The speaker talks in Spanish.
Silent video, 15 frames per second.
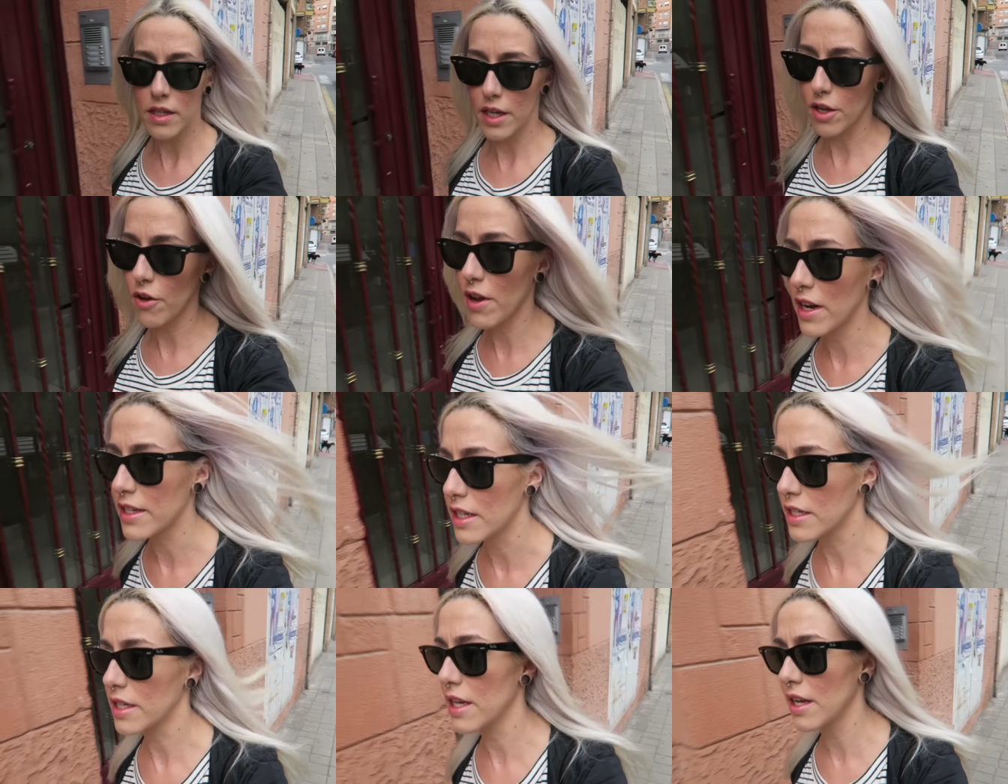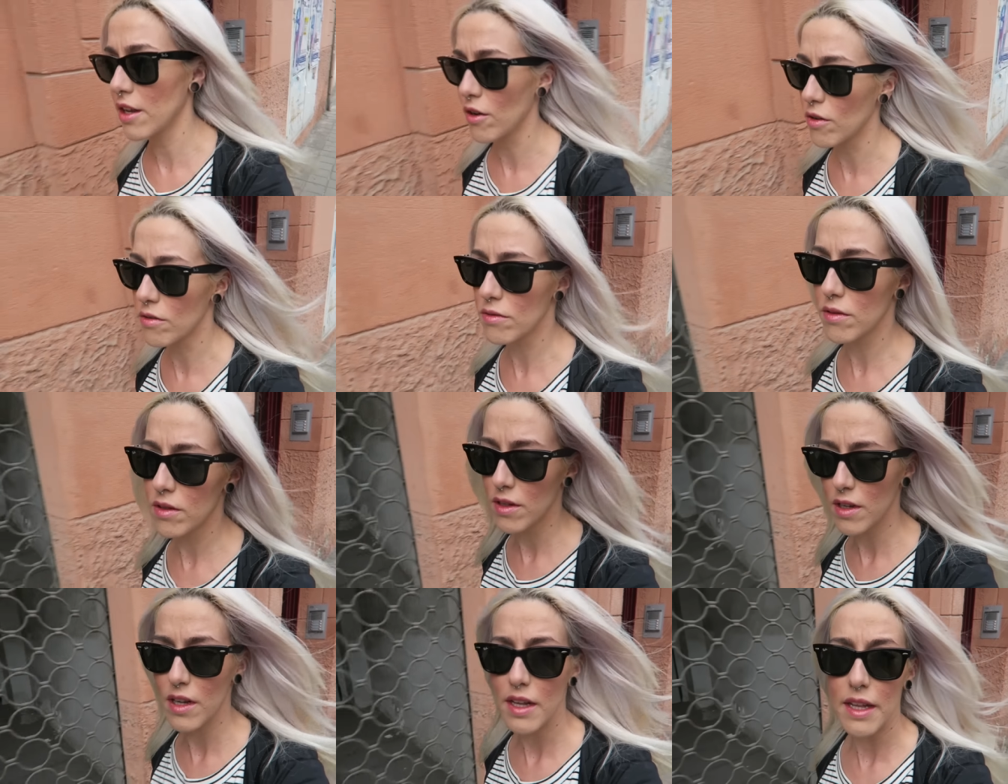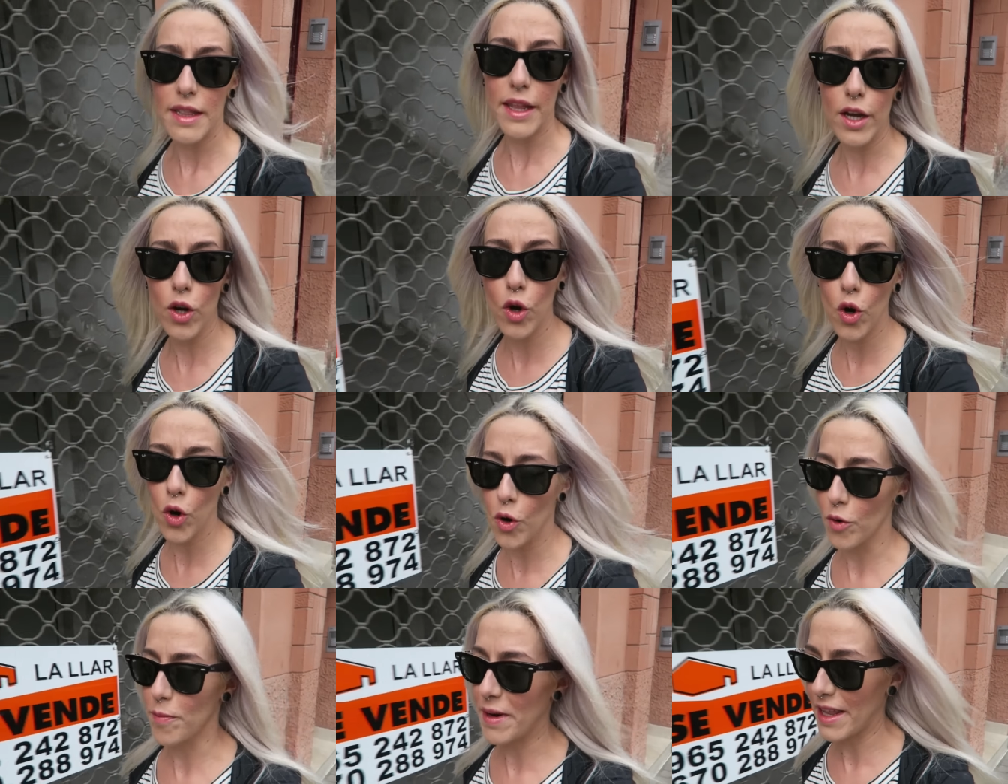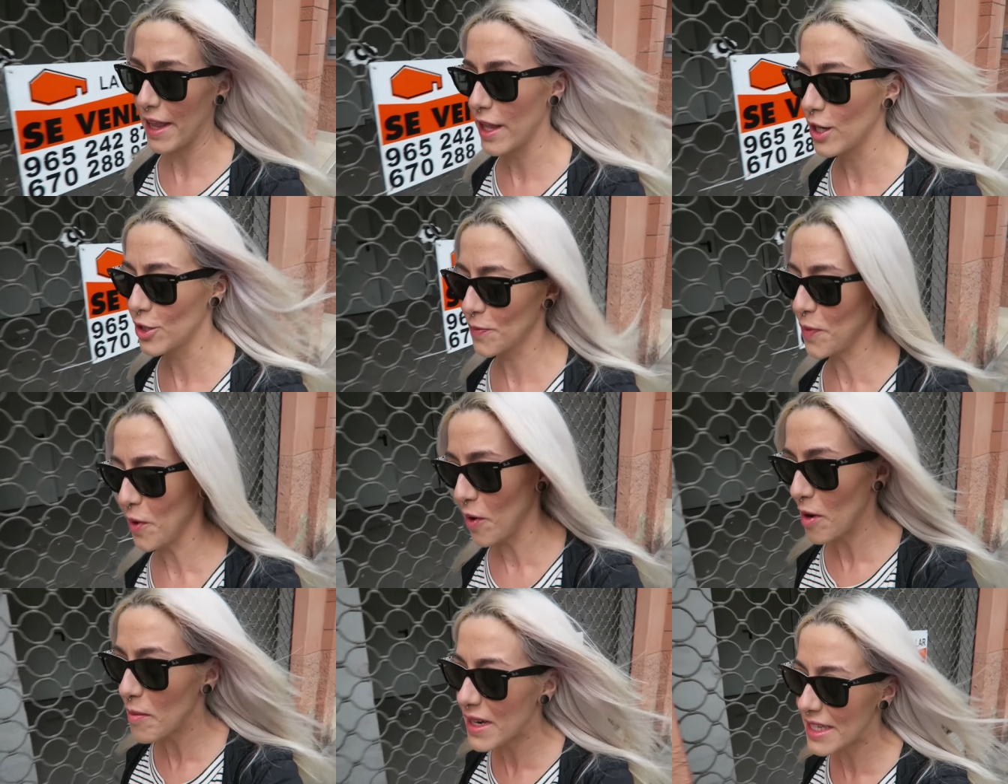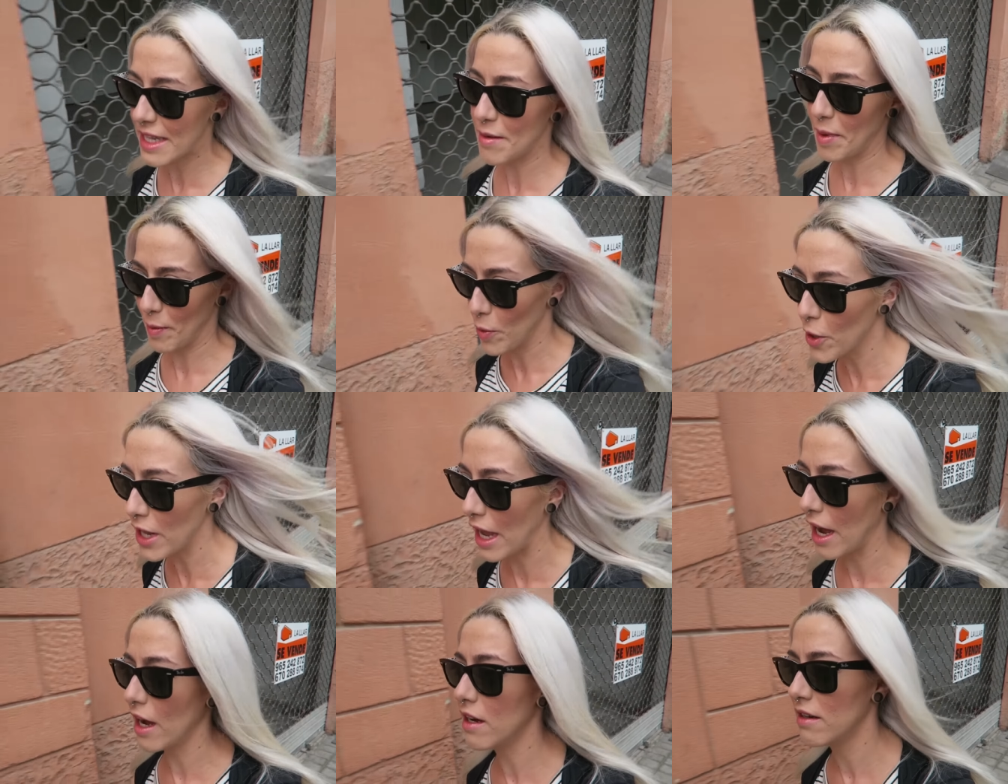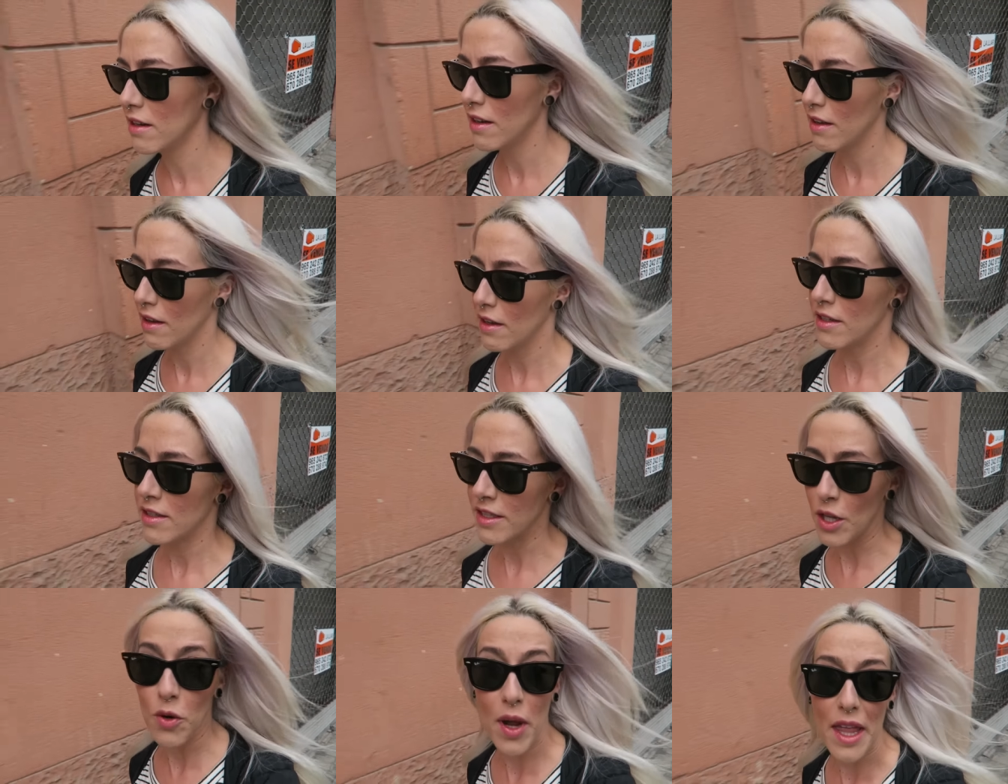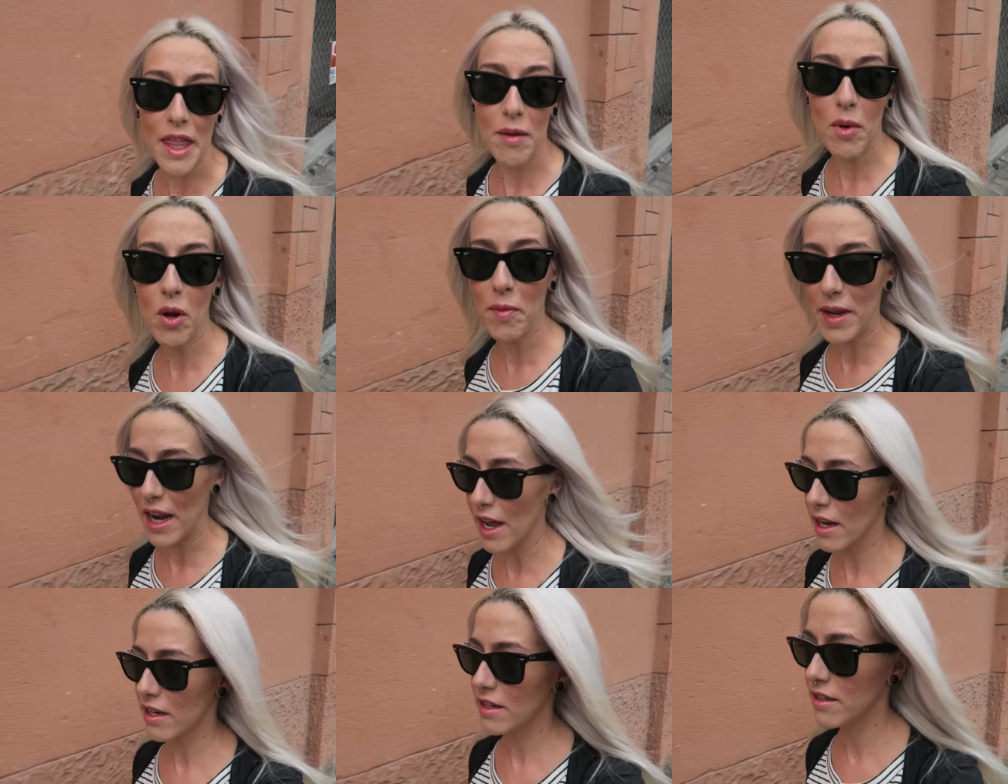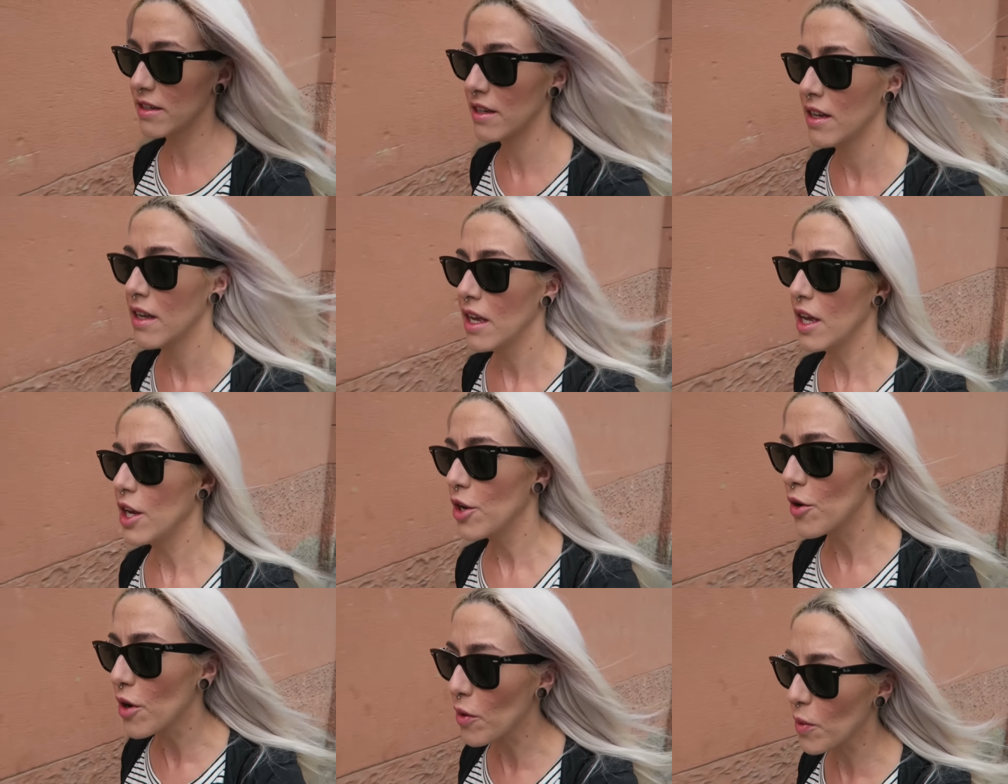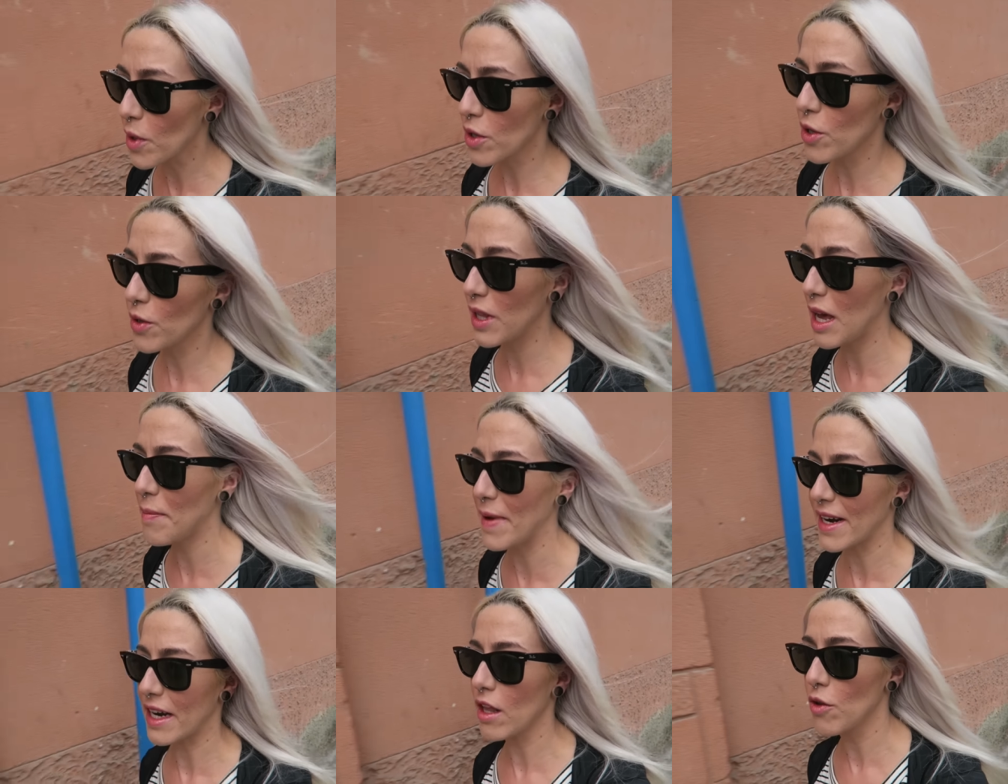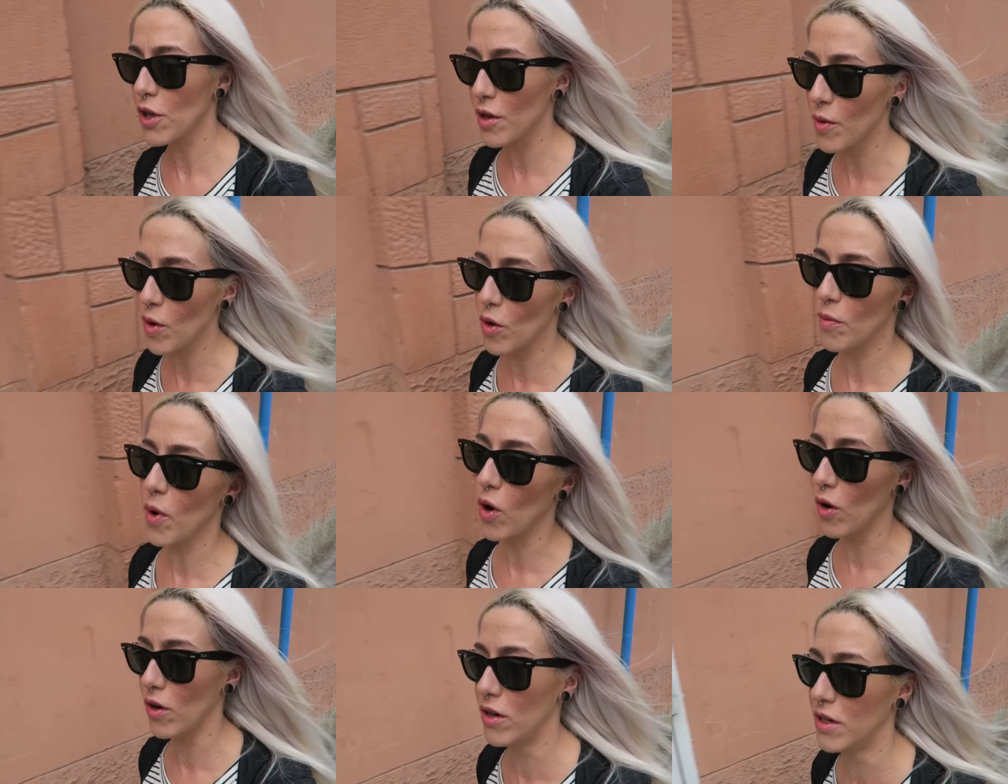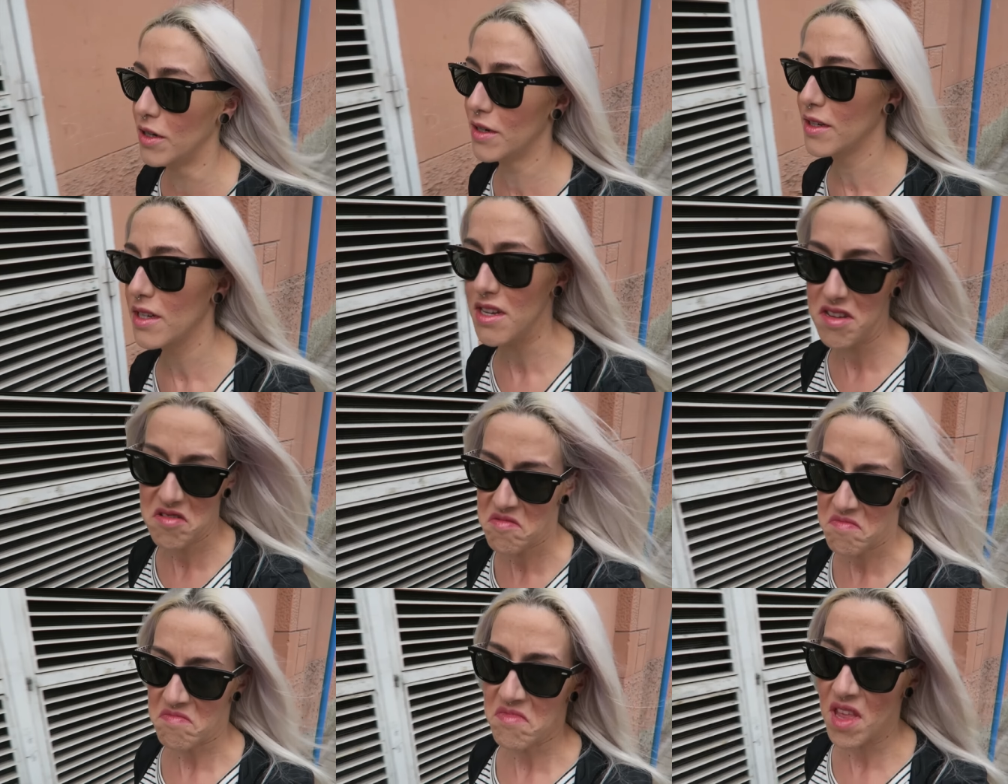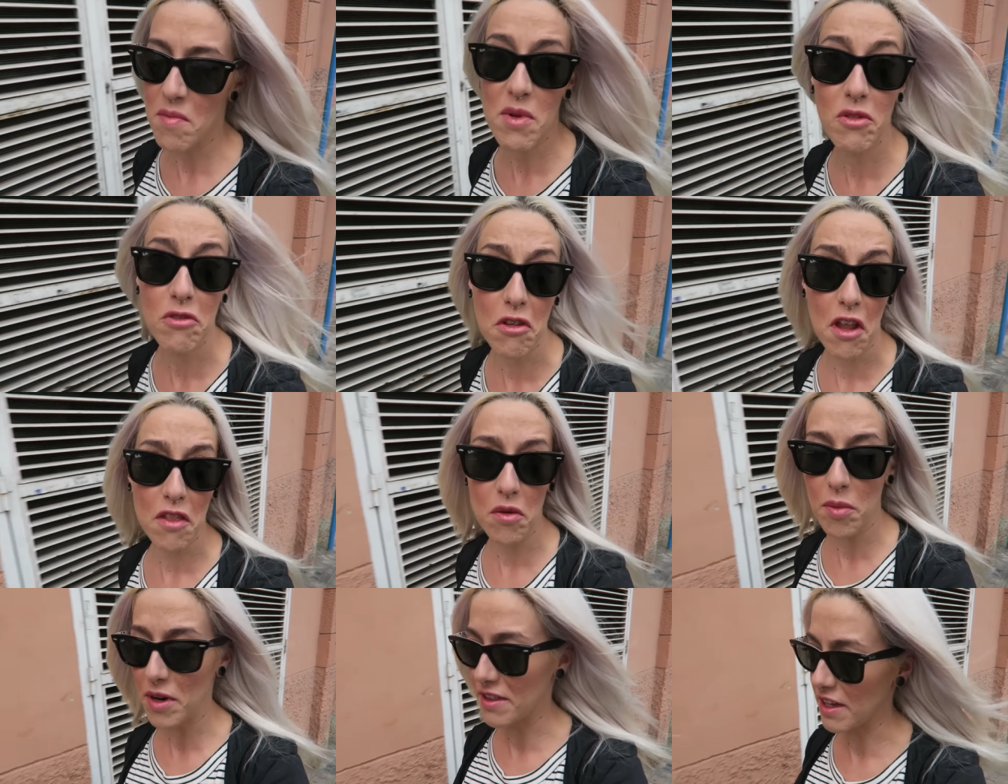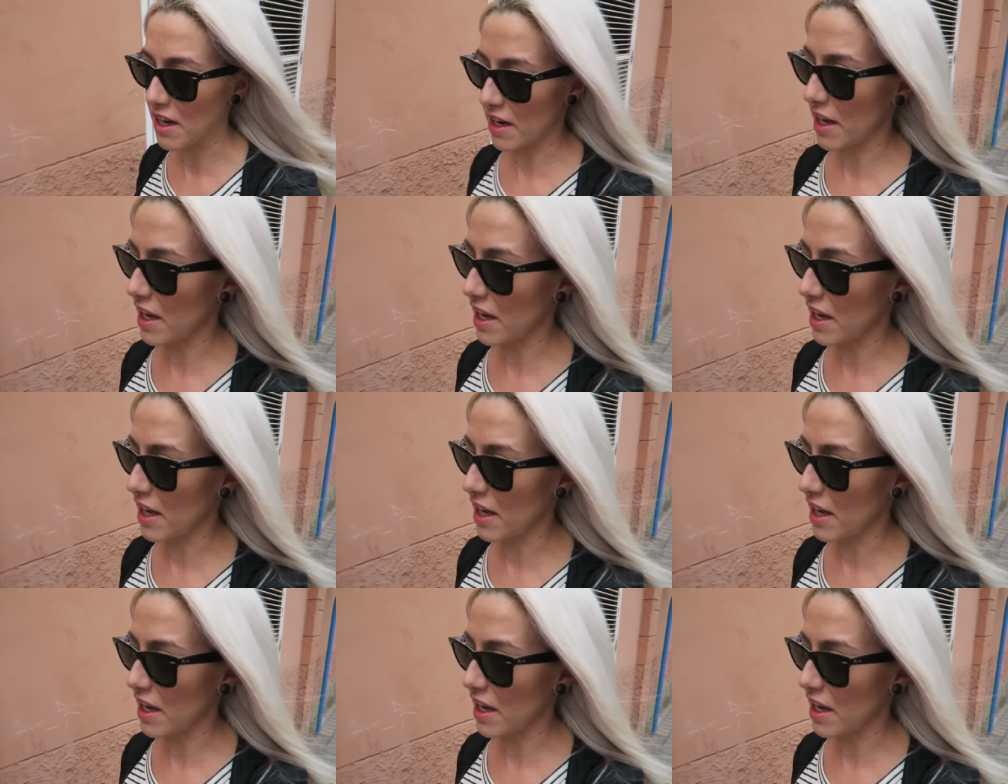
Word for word: Señoras, en serio, tengo verdaderos problemas de memoria. Tengo que hacérmelo mirar. No recuerdo dónde he aparcado, llevo como 10 minutos dando vueltas